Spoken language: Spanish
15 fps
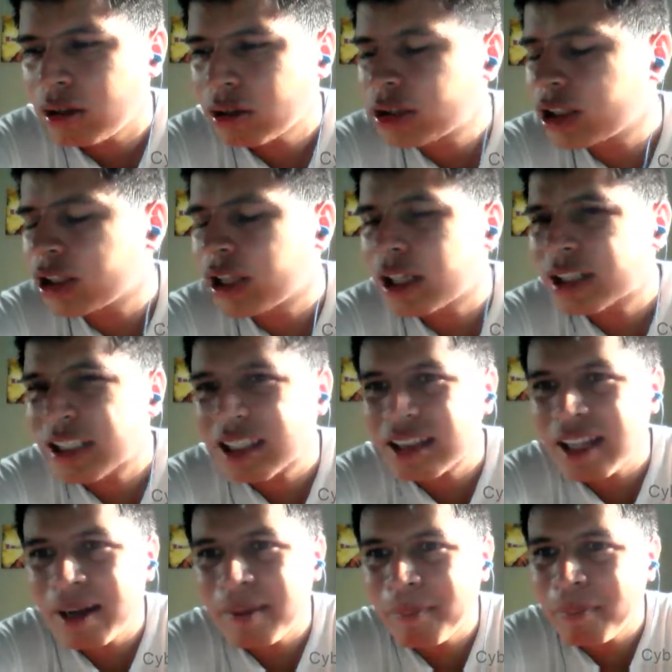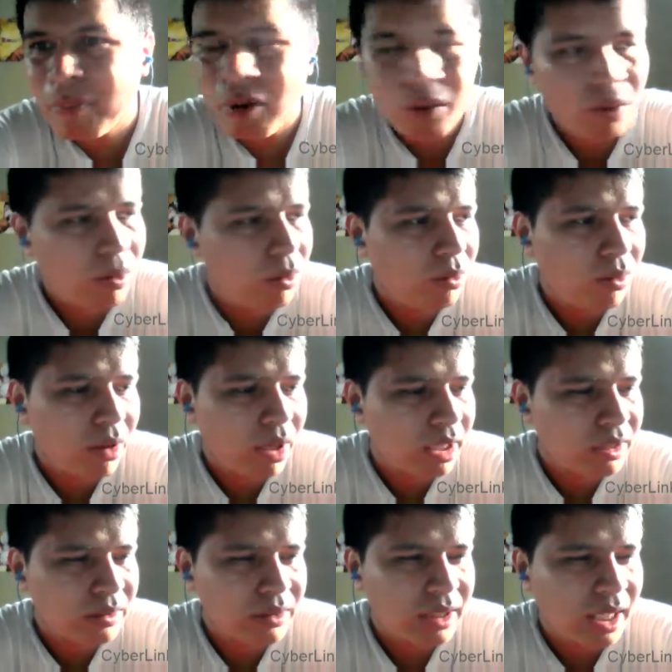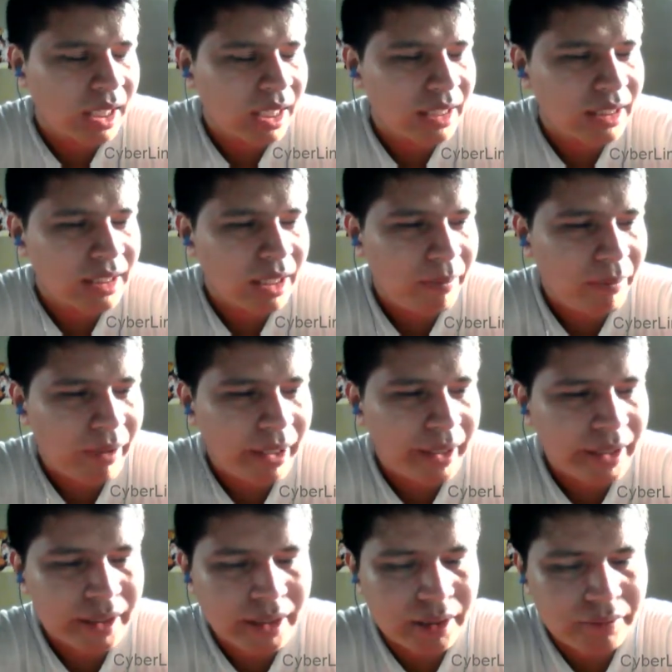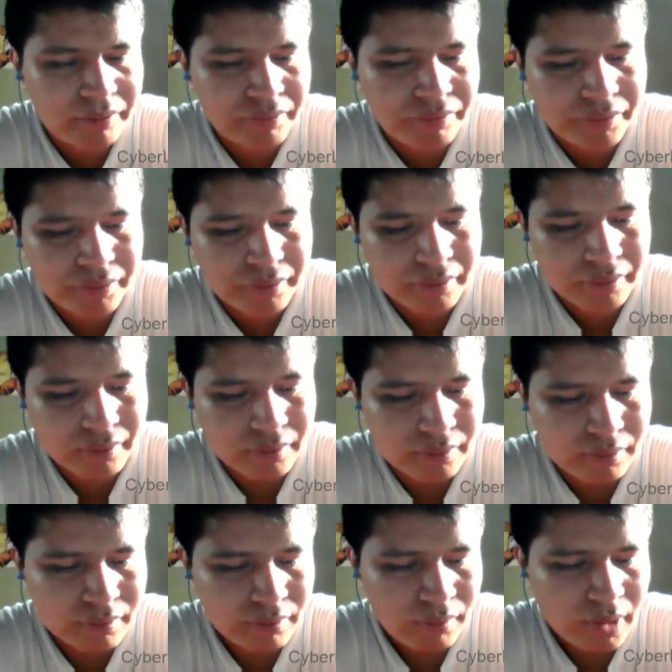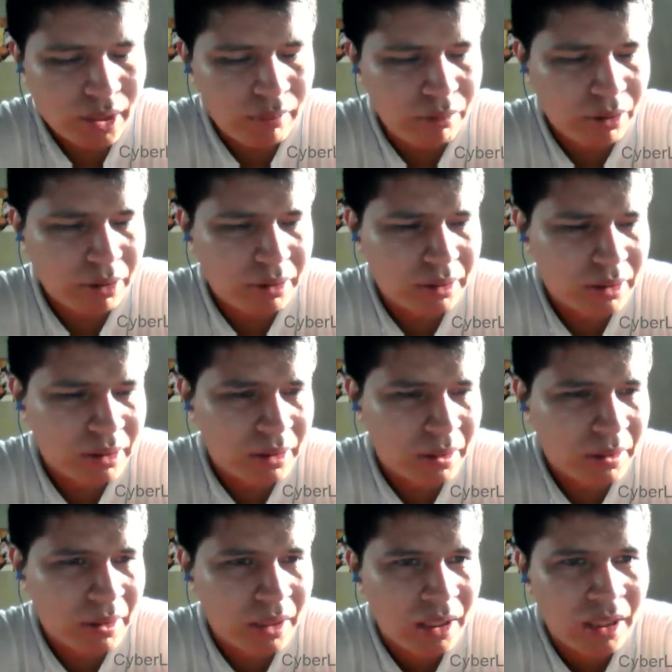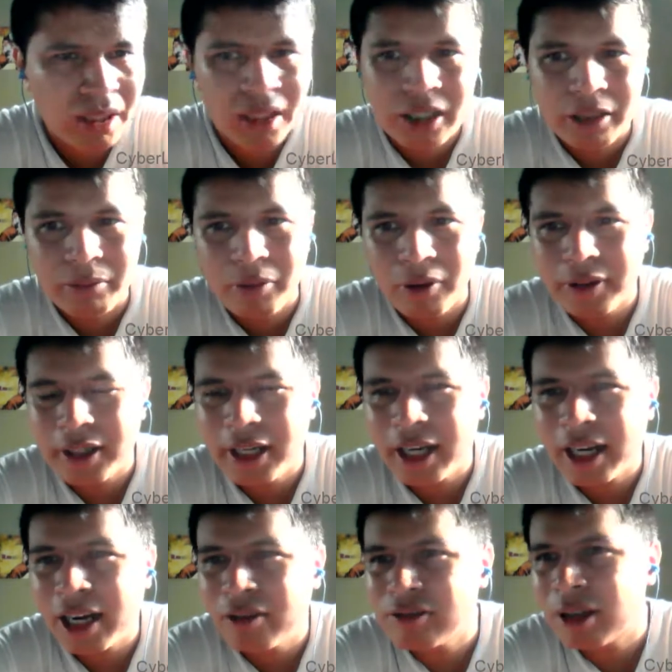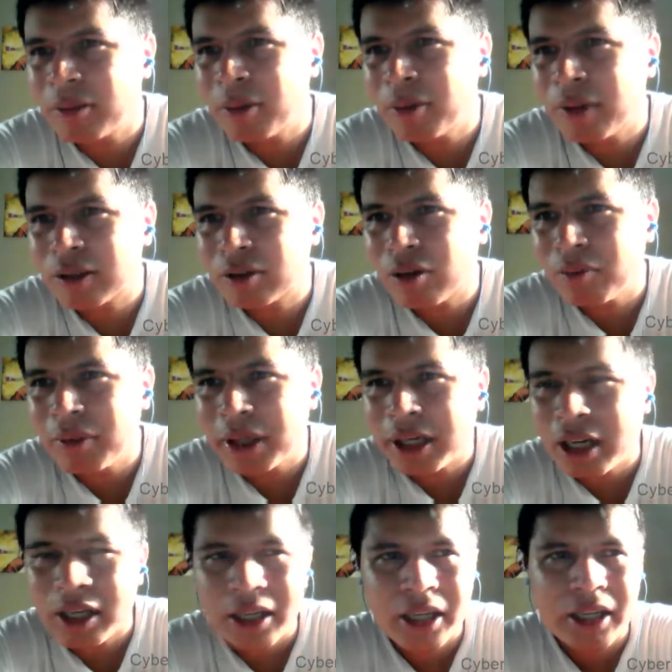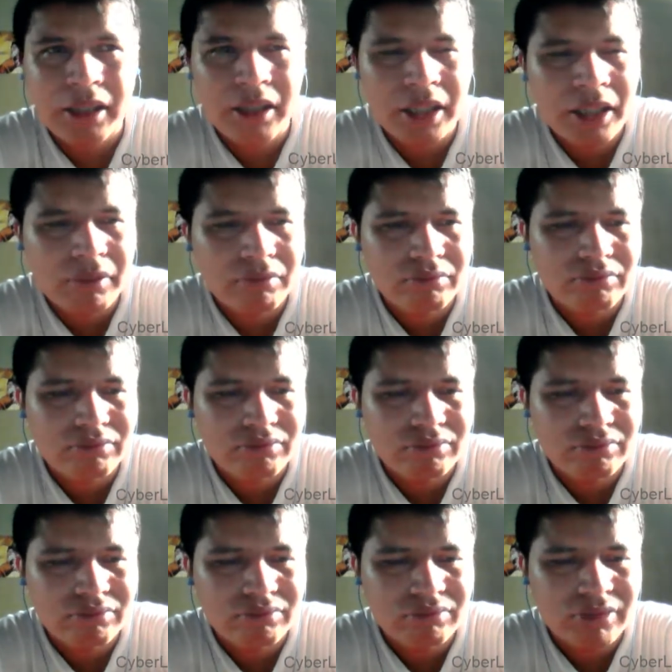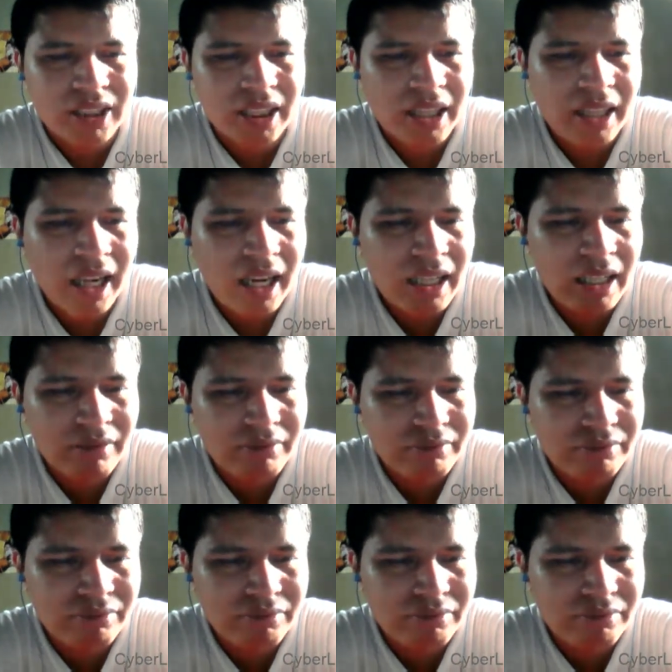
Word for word: Nos interesa tan poco lo que suceda en este país. Por nosotros, podría caer una bomba atómica aquí y, nada.